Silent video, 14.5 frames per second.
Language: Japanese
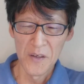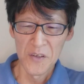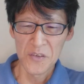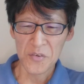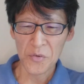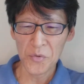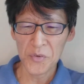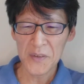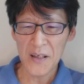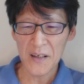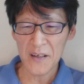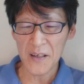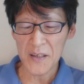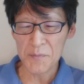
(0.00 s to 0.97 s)
それをな
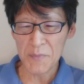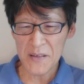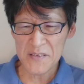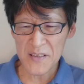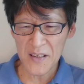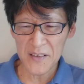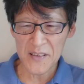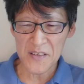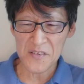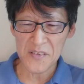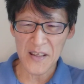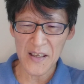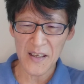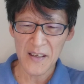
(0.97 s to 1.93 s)
んか今更で
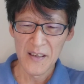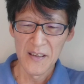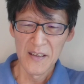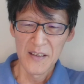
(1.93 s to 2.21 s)
すね、